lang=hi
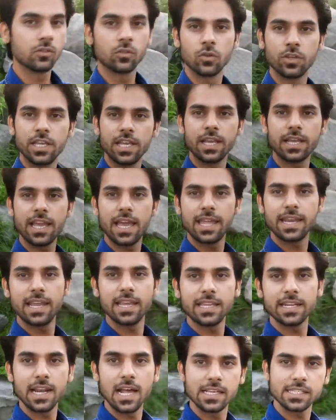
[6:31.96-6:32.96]
तो ये कह रहे
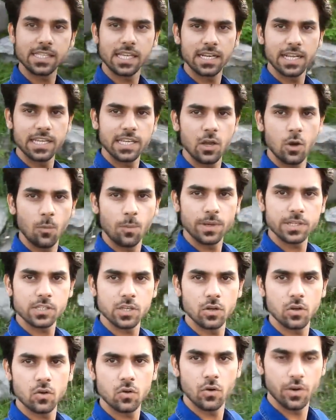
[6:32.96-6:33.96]
हैं कि रास्ता नहीं है ऊपर
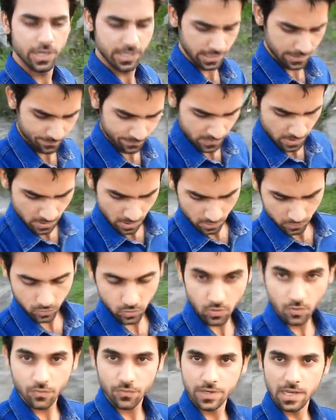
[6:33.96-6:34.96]
चलो कोई नहीं
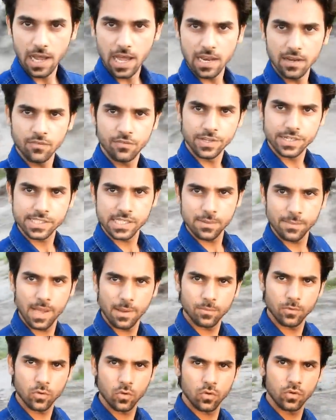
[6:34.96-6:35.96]
तो फिलहाल फिर से मैं
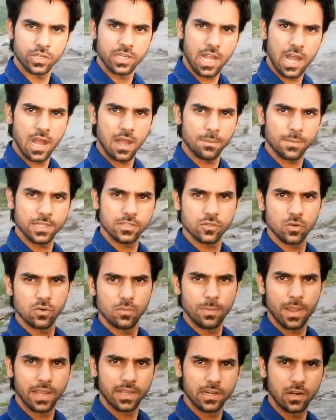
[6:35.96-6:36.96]
आप लोगों को यहाँ पे
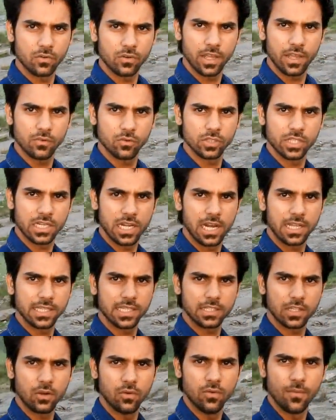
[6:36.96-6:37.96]
जो बैकग्राउंड है वो दिखा
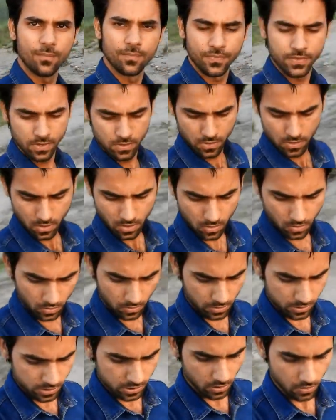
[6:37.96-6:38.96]
देता हूँ
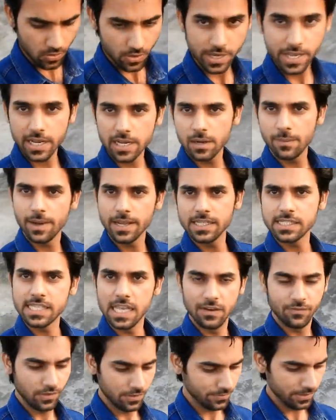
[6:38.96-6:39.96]
और चलो एक हमारी
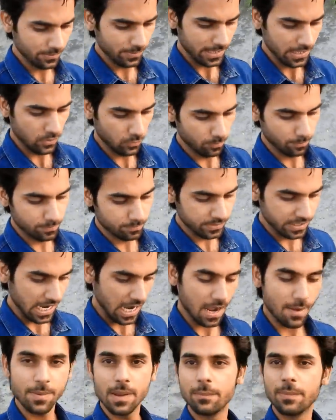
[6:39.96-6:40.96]
सेल्फी भी भाई
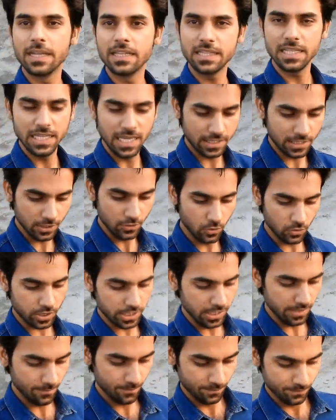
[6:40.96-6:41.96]
यहाँ पे बनती है तीनों
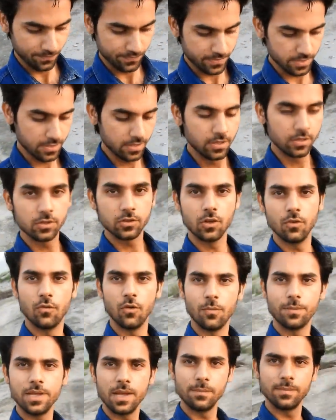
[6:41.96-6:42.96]
की तो
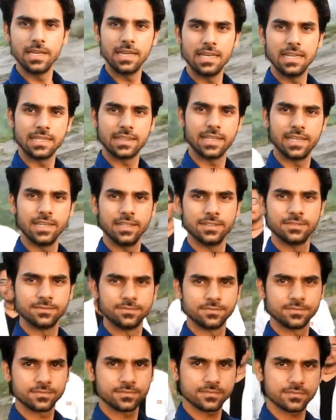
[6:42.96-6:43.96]
वो भी हम ले लेते
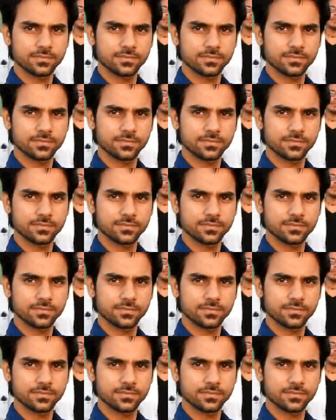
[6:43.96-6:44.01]
हैं